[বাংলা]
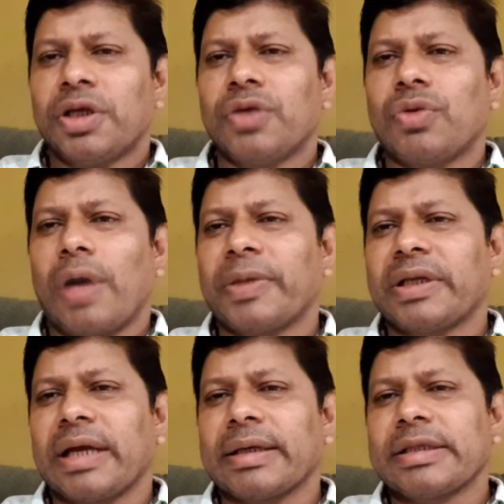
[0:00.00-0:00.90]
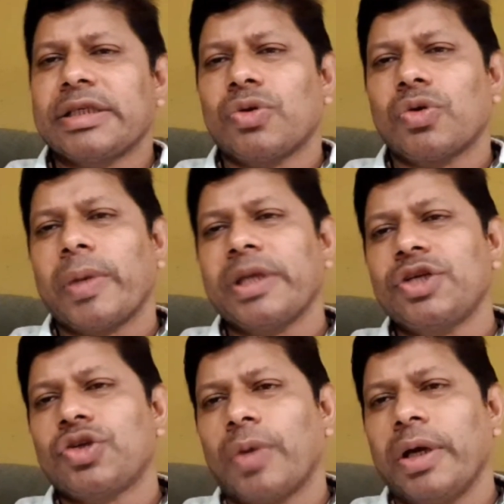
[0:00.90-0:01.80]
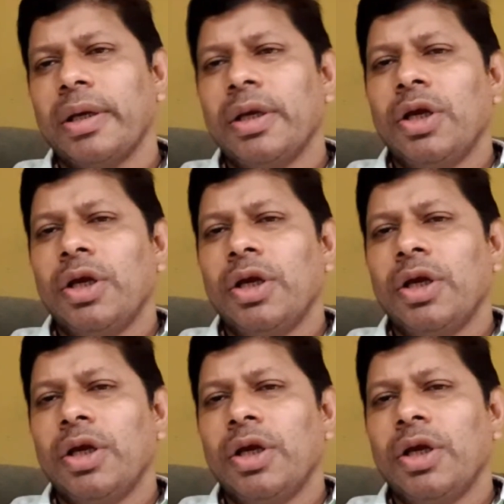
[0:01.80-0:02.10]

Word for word: কিন্তু আপনি তার কাছে কোরবানির সময়